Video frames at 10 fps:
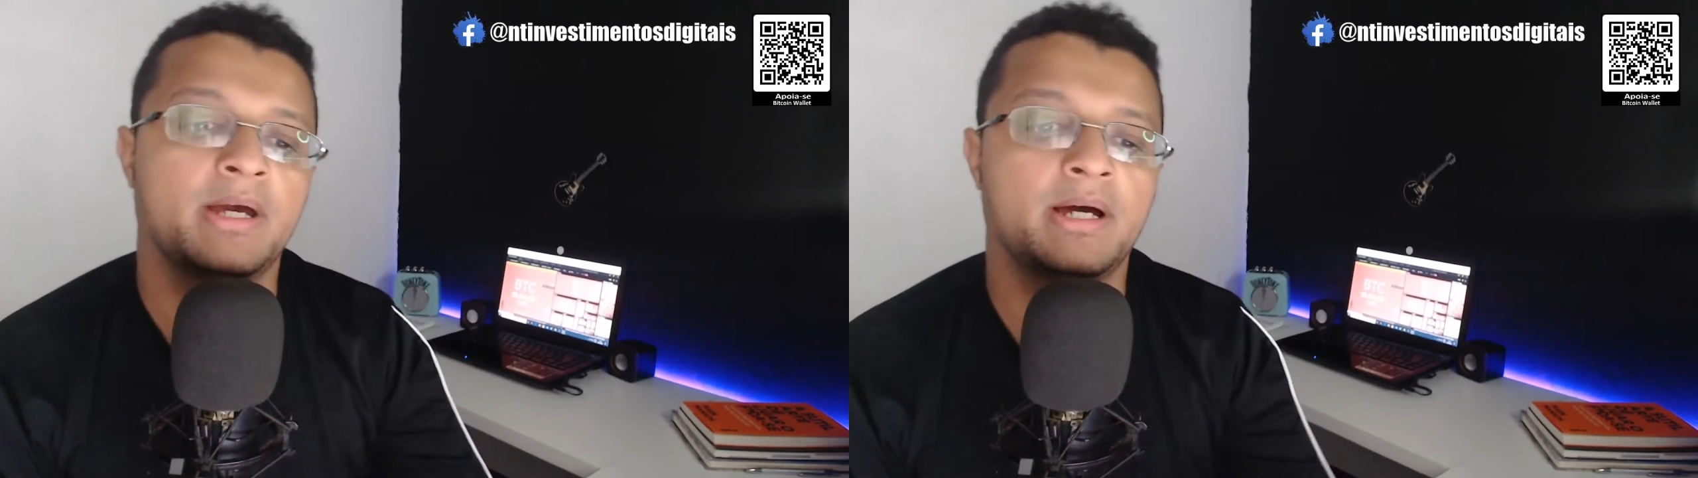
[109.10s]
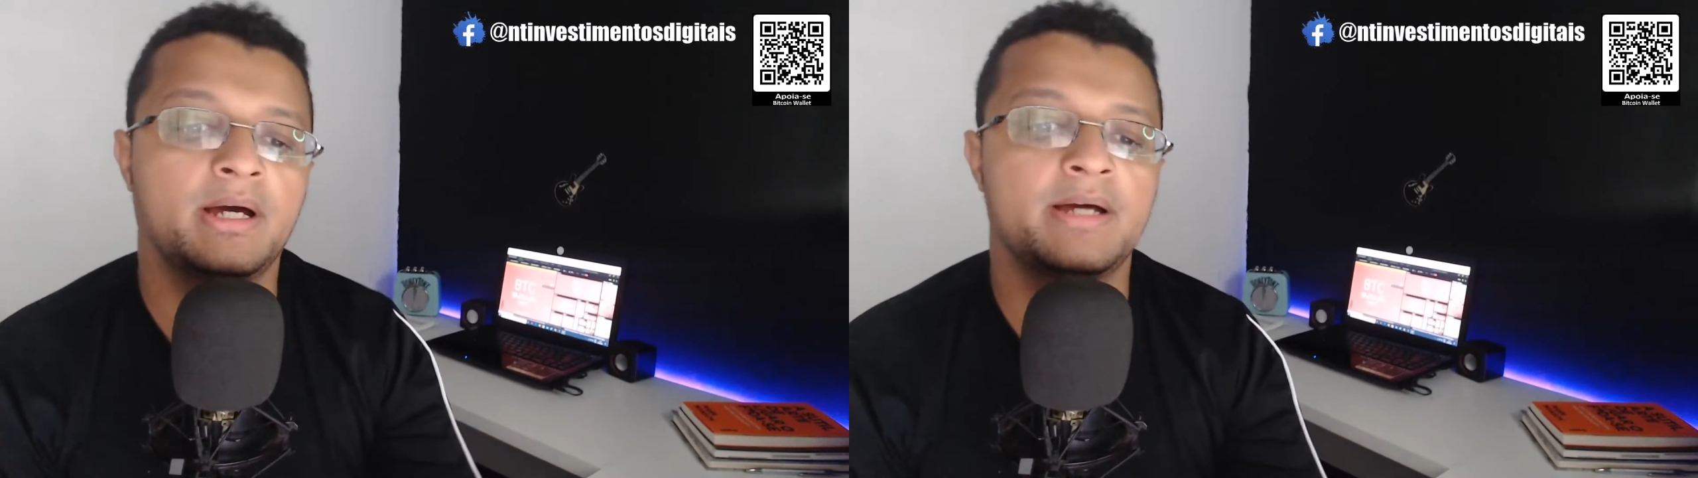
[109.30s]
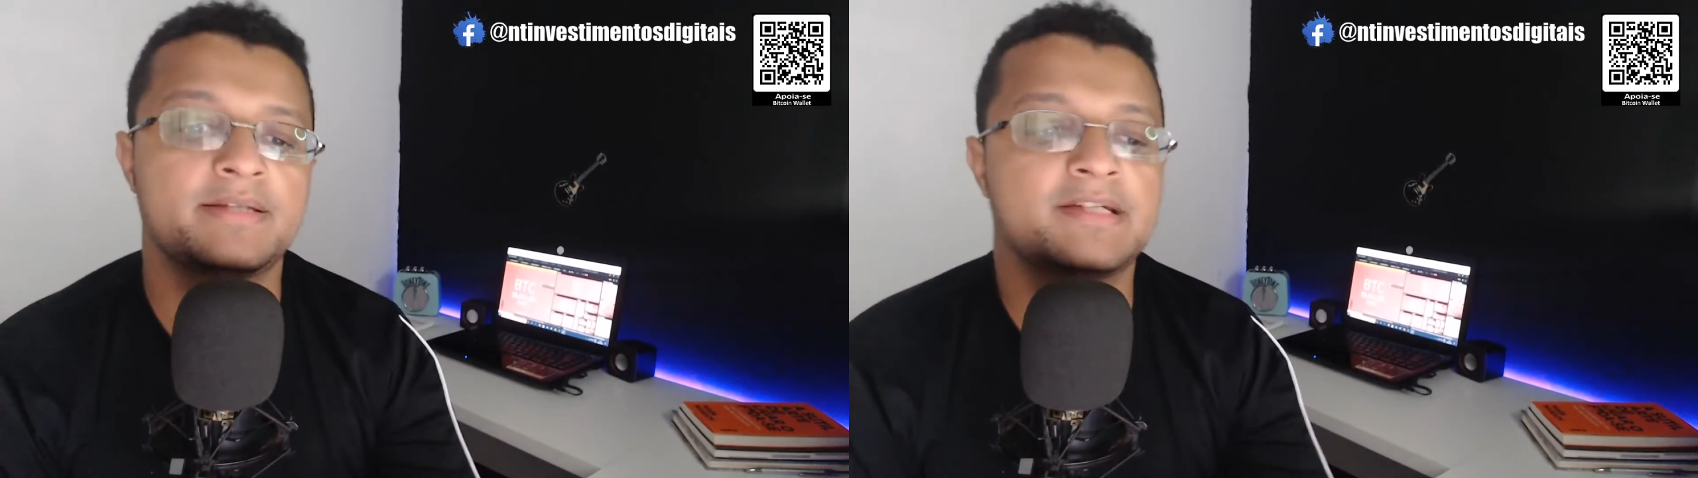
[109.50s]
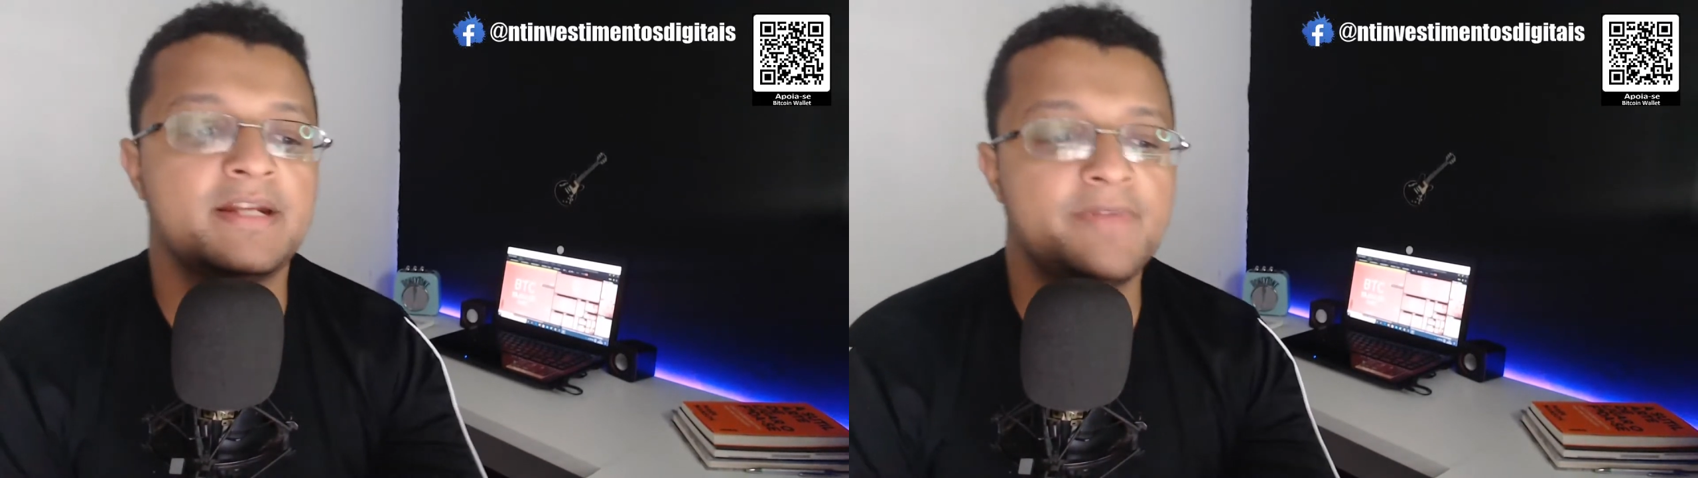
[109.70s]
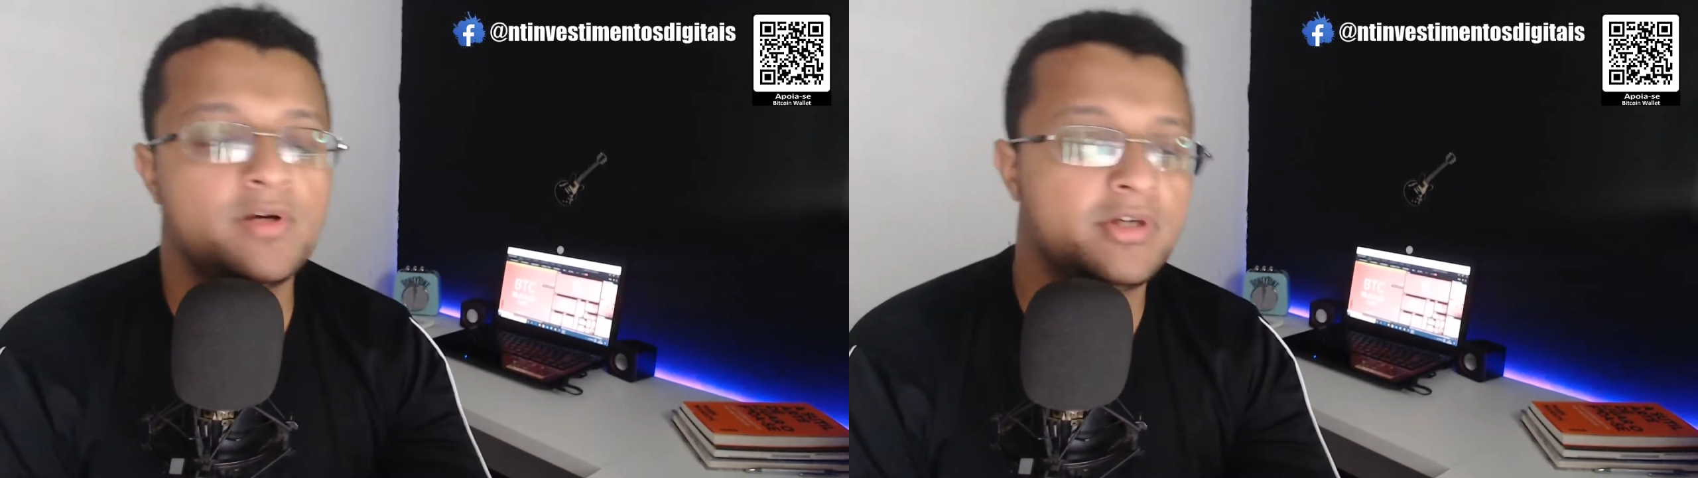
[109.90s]
ah,
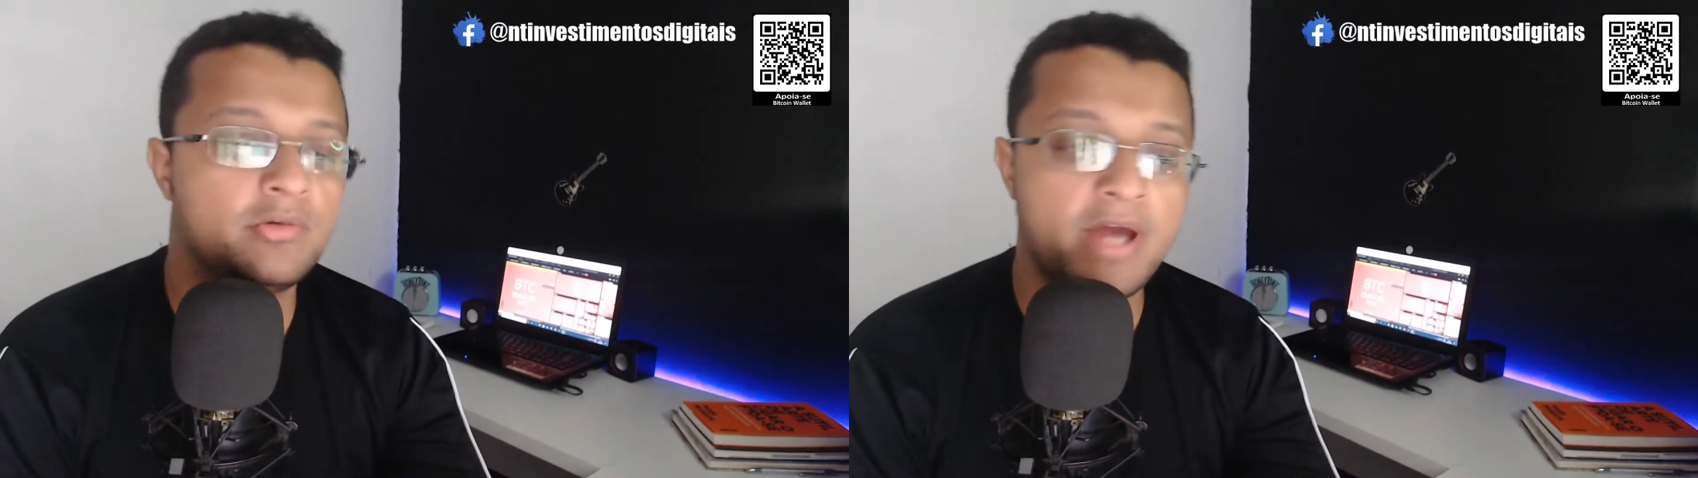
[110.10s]
escreveu que o